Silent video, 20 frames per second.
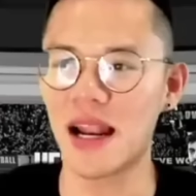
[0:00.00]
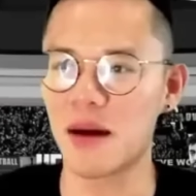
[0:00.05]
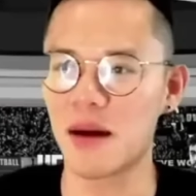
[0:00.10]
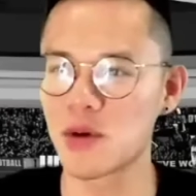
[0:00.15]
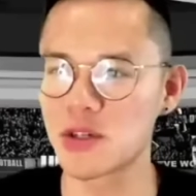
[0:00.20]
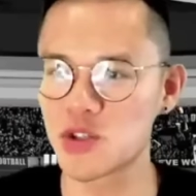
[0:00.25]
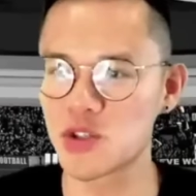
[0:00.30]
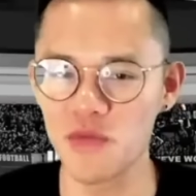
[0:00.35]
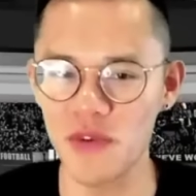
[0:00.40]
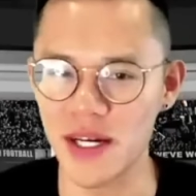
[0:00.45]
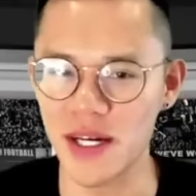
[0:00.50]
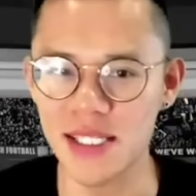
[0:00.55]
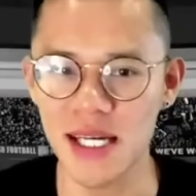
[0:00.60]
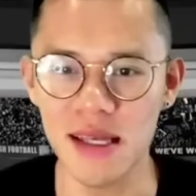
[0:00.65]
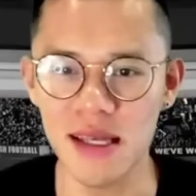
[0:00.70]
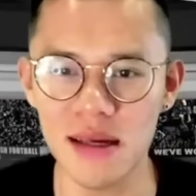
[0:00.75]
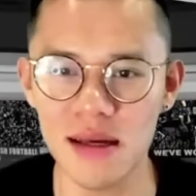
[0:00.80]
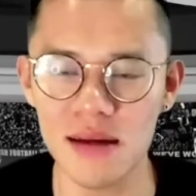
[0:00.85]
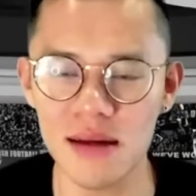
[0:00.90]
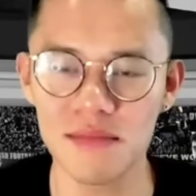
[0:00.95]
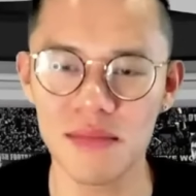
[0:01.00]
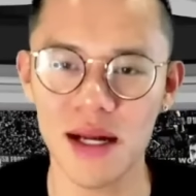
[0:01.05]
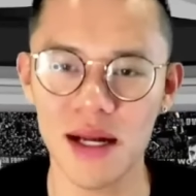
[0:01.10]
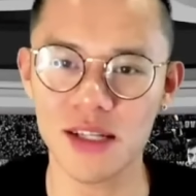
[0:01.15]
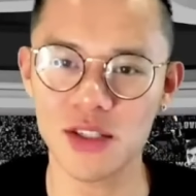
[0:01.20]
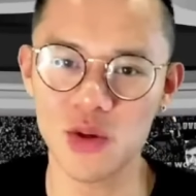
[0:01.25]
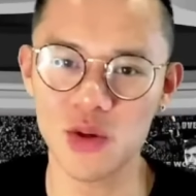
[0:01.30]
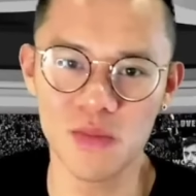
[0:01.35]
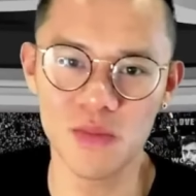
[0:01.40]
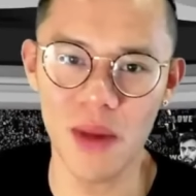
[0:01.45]
là một trung vệ chính mà là
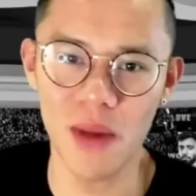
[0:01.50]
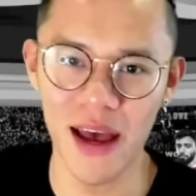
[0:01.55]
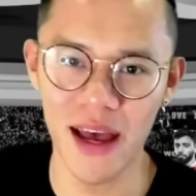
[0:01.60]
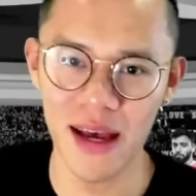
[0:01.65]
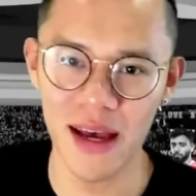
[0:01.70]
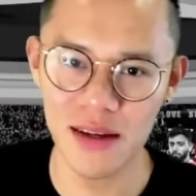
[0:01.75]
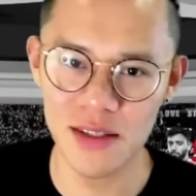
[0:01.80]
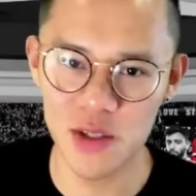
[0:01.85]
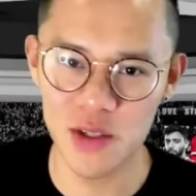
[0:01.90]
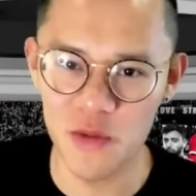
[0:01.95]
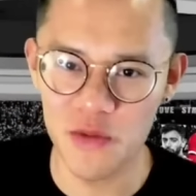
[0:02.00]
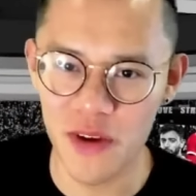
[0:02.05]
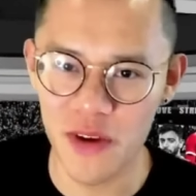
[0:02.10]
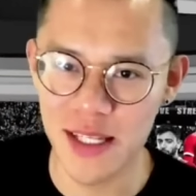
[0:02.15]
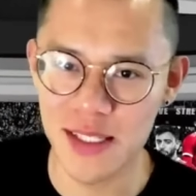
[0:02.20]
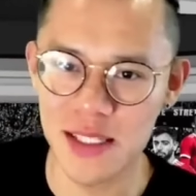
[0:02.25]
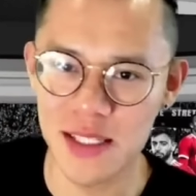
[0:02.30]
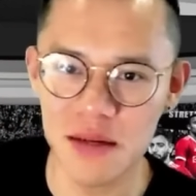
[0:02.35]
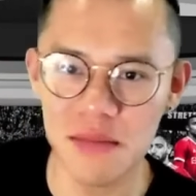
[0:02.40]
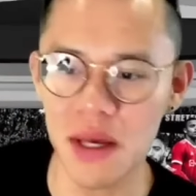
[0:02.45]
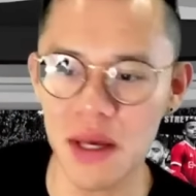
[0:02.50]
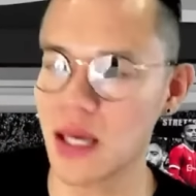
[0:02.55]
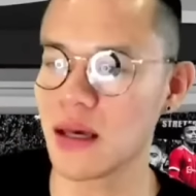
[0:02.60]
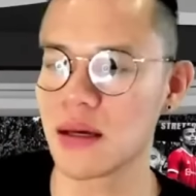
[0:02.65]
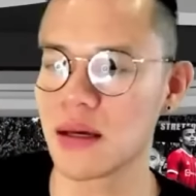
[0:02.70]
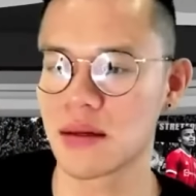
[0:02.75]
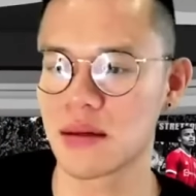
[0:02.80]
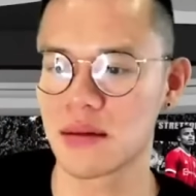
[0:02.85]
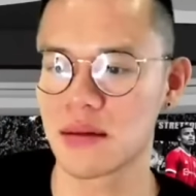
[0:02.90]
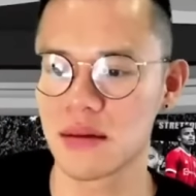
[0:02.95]
trung vệ trung vệ dự
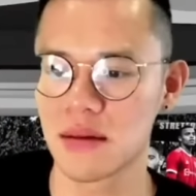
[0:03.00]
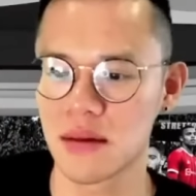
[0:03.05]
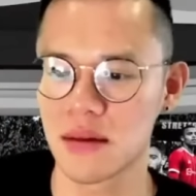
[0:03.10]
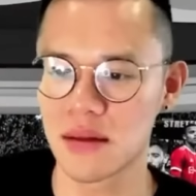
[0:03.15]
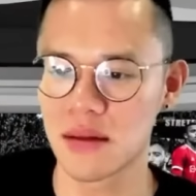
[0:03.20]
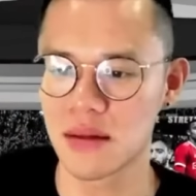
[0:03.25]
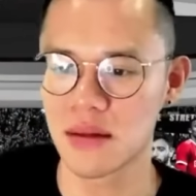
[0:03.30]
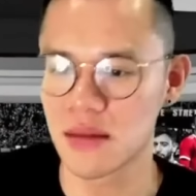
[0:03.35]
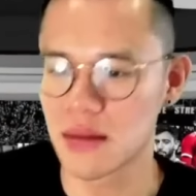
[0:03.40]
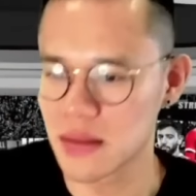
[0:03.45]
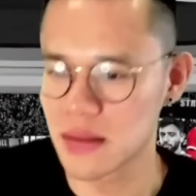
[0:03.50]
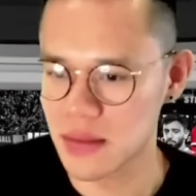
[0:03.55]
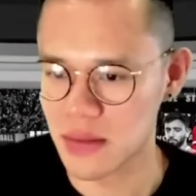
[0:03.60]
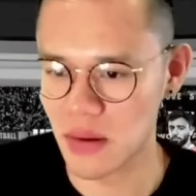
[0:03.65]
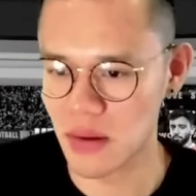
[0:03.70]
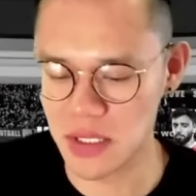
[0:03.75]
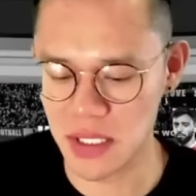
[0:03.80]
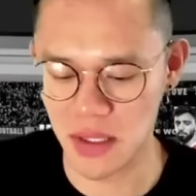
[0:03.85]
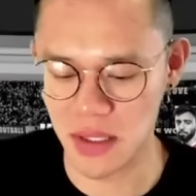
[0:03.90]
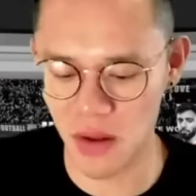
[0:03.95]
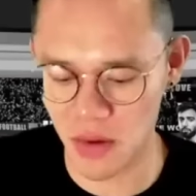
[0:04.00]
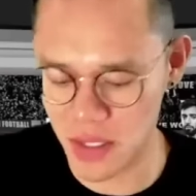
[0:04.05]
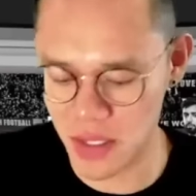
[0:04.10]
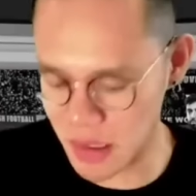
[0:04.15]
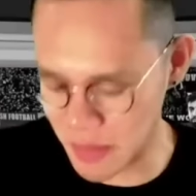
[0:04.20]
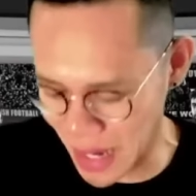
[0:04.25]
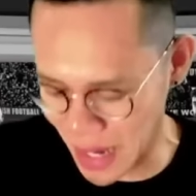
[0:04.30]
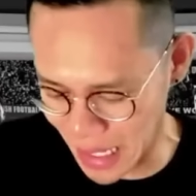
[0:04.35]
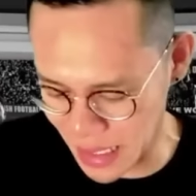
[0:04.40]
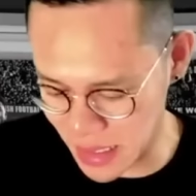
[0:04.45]
bị. Tôi xin lỗi
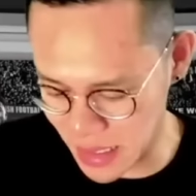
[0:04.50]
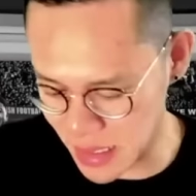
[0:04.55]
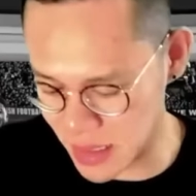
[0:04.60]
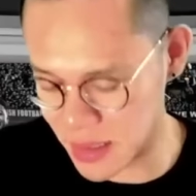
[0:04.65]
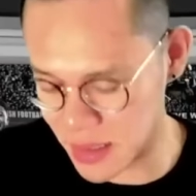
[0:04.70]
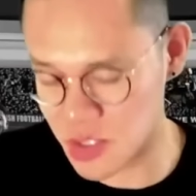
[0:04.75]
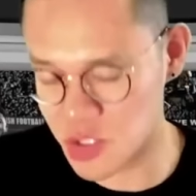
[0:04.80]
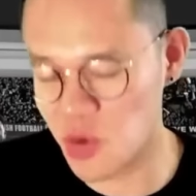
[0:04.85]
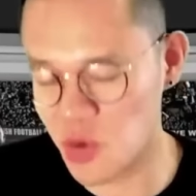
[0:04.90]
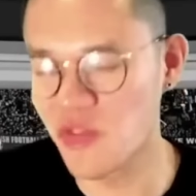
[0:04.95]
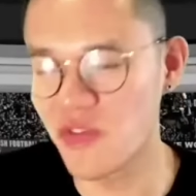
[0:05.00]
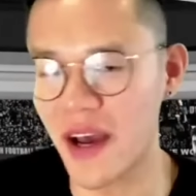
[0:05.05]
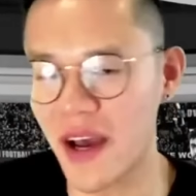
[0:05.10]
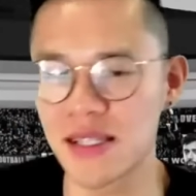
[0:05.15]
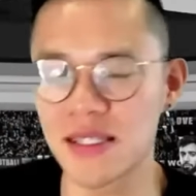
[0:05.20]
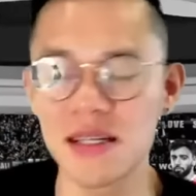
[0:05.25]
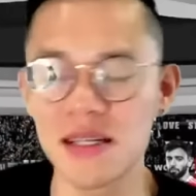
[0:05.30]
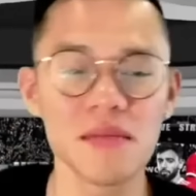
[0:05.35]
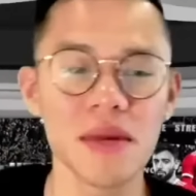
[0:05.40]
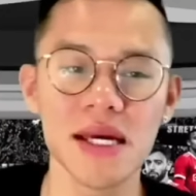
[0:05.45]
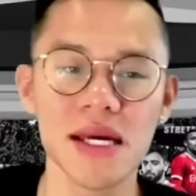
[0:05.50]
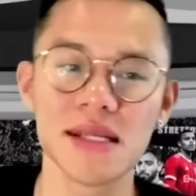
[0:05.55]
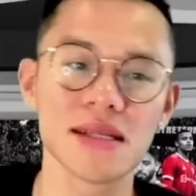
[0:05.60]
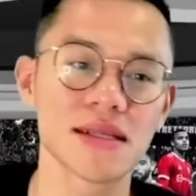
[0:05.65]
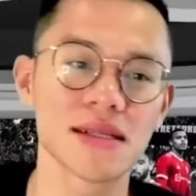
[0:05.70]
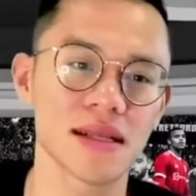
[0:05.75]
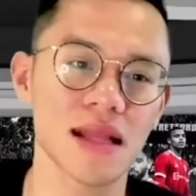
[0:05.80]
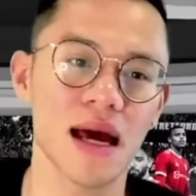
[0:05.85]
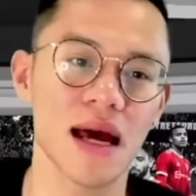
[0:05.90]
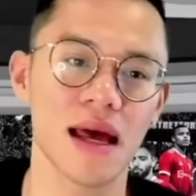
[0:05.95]
các bạn, trung vệ dự bị như
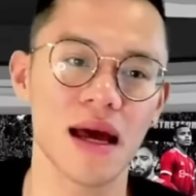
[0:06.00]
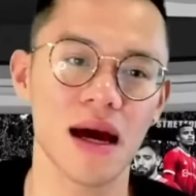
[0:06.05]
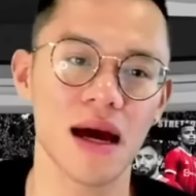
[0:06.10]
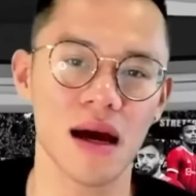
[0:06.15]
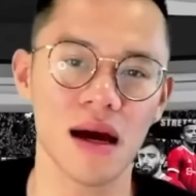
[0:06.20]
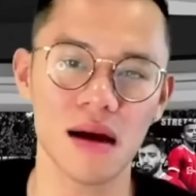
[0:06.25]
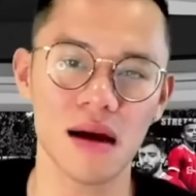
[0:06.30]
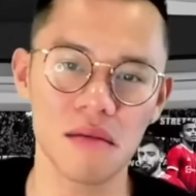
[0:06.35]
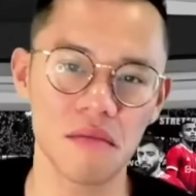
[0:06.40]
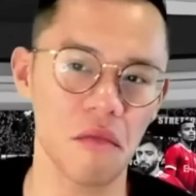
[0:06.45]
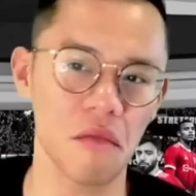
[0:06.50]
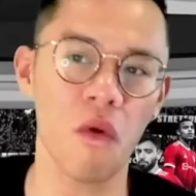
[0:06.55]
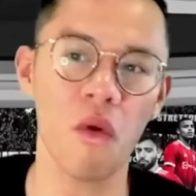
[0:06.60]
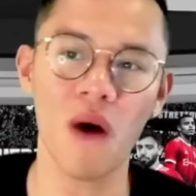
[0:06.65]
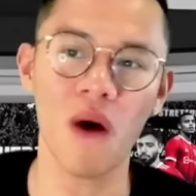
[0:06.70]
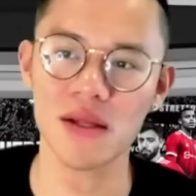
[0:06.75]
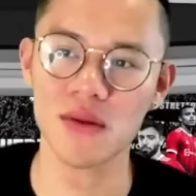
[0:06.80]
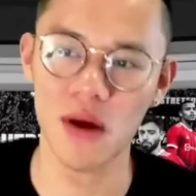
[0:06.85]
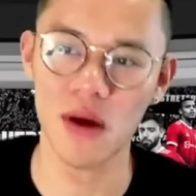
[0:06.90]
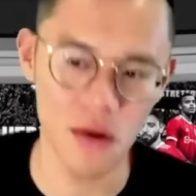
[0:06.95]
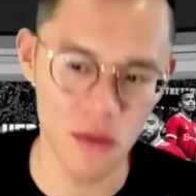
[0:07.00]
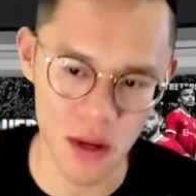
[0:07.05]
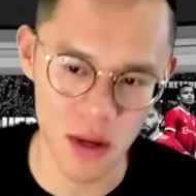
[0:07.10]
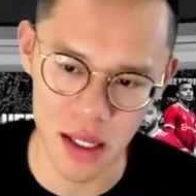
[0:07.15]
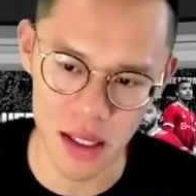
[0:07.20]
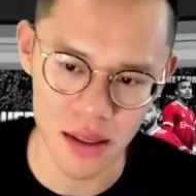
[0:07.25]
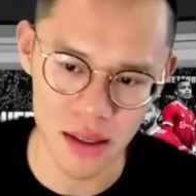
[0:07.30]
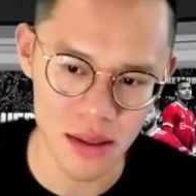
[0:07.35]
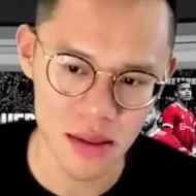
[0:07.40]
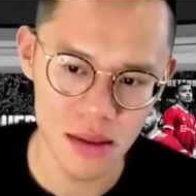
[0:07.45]
thế này à, hoàn toàn ok,
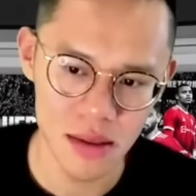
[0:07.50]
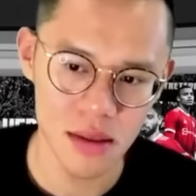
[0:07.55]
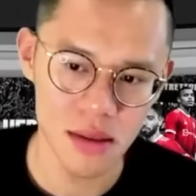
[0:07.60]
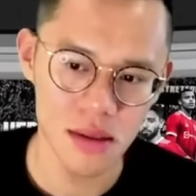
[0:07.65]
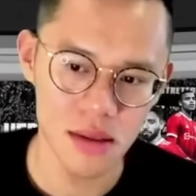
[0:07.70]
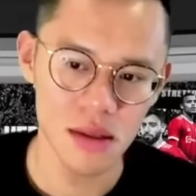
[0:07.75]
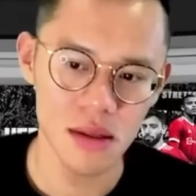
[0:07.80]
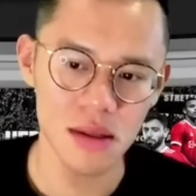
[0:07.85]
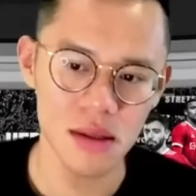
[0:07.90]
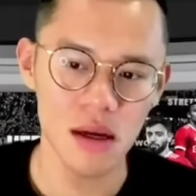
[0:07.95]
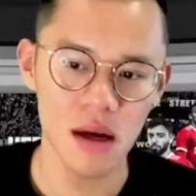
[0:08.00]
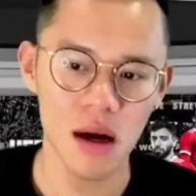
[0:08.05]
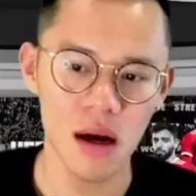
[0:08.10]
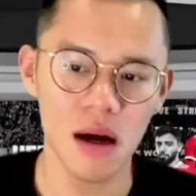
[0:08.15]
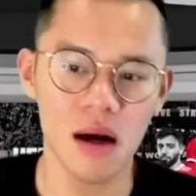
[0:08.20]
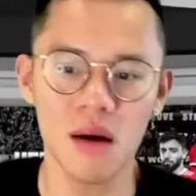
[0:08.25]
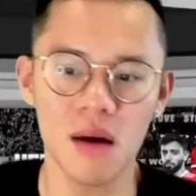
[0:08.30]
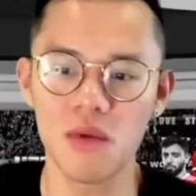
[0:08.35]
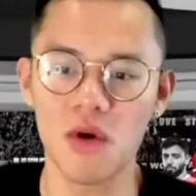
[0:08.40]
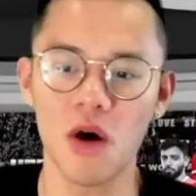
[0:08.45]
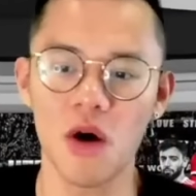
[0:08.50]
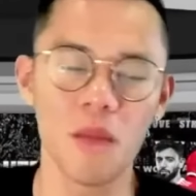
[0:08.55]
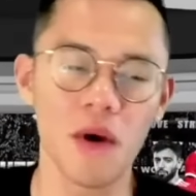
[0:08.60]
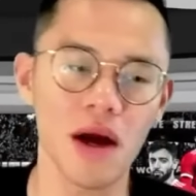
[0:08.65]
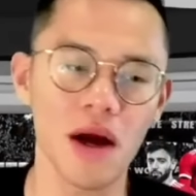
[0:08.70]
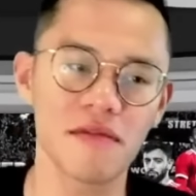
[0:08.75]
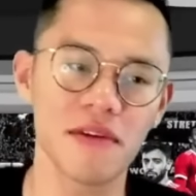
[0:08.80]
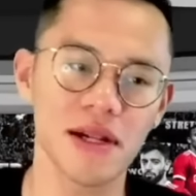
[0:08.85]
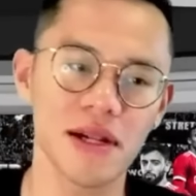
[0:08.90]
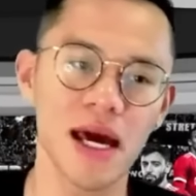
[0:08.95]
không có một
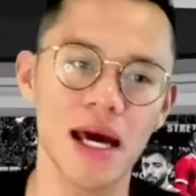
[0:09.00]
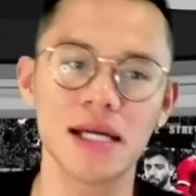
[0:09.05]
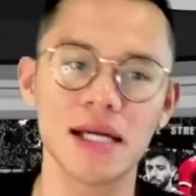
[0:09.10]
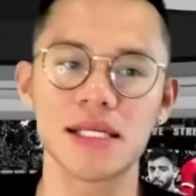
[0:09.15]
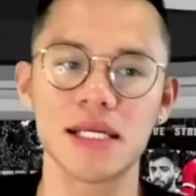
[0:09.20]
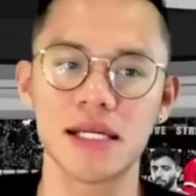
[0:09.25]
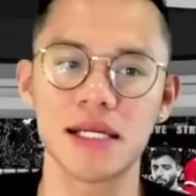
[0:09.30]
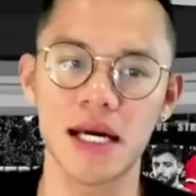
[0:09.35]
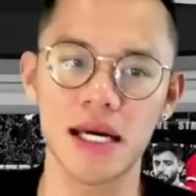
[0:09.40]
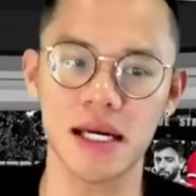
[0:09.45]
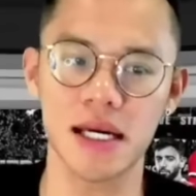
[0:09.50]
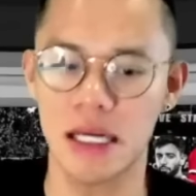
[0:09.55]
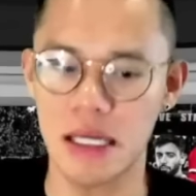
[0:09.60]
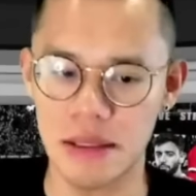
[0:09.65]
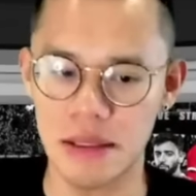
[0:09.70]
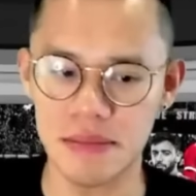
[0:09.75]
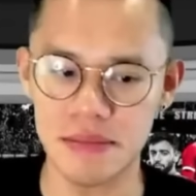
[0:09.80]
cái vấn đề gì ở đây cả.